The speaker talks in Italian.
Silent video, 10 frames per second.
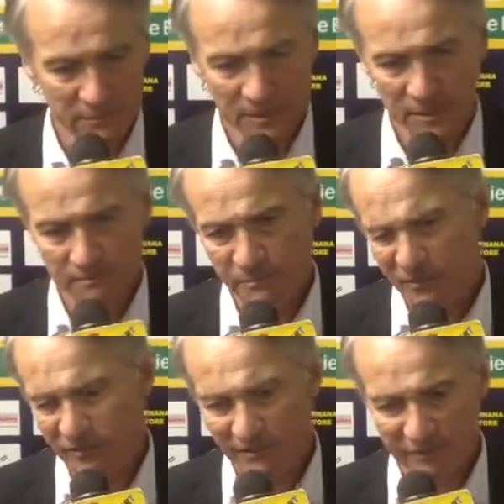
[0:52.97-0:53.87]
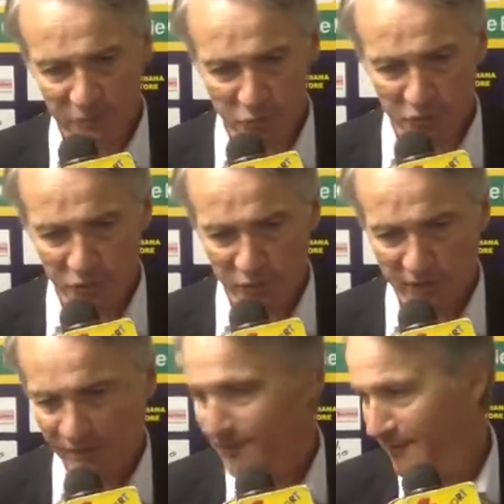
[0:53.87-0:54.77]
Eh, poi avremo
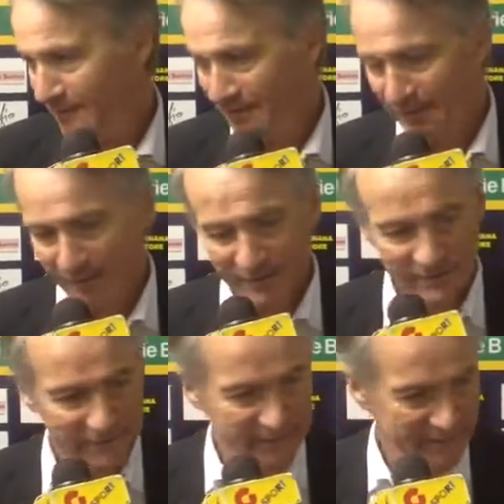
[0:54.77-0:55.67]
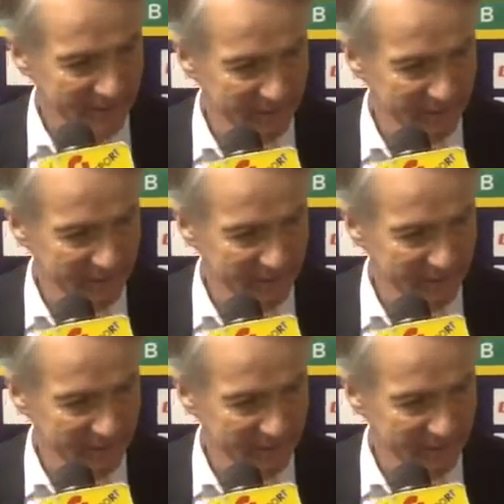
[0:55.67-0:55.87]
occasione di, certo.